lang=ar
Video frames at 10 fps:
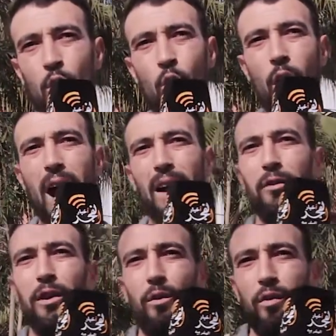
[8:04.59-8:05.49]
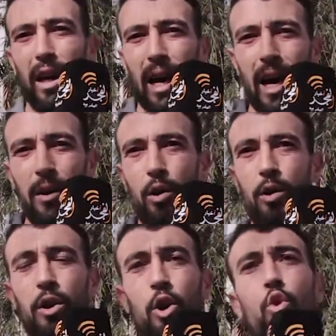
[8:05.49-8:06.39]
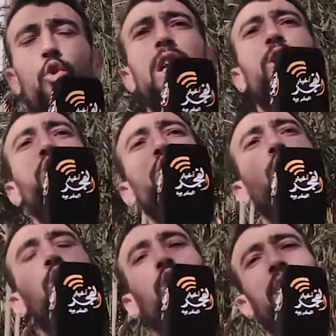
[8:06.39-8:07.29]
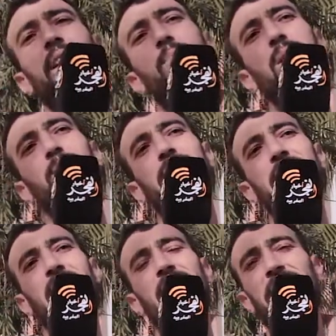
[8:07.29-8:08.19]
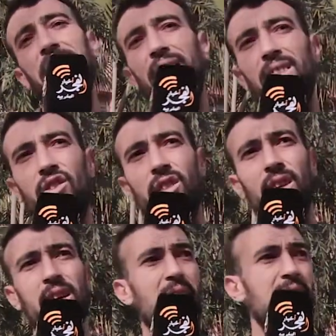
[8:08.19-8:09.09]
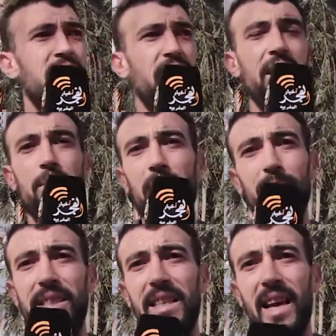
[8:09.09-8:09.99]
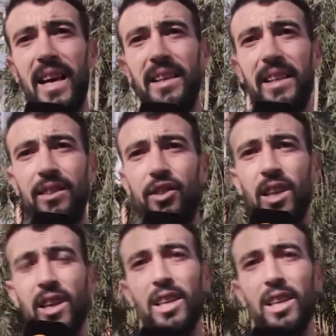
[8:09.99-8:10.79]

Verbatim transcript: وعارفينه في القانون ولاو تيقول قالوا حنا ما مزيانينش علاش حنا ما مزيانينش